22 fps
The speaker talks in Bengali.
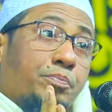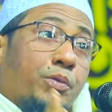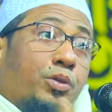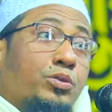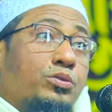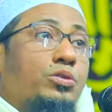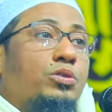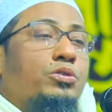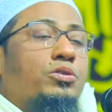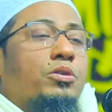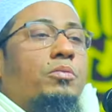
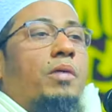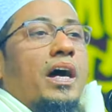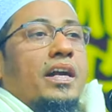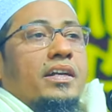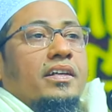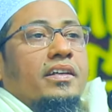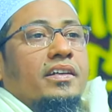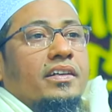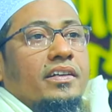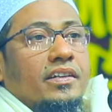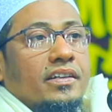বন্ধু তোমার
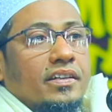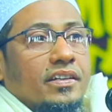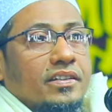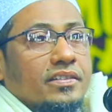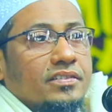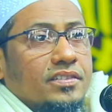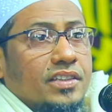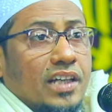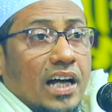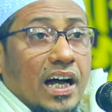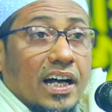
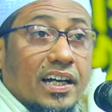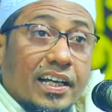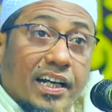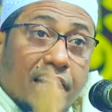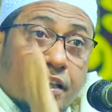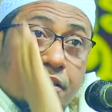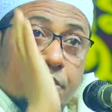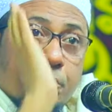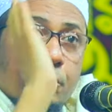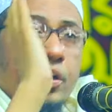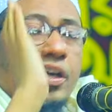যে
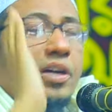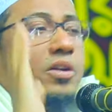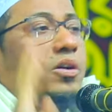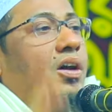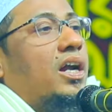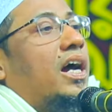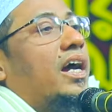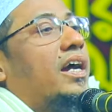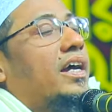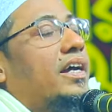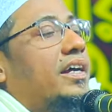আখেরাত মনে
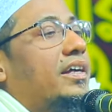করা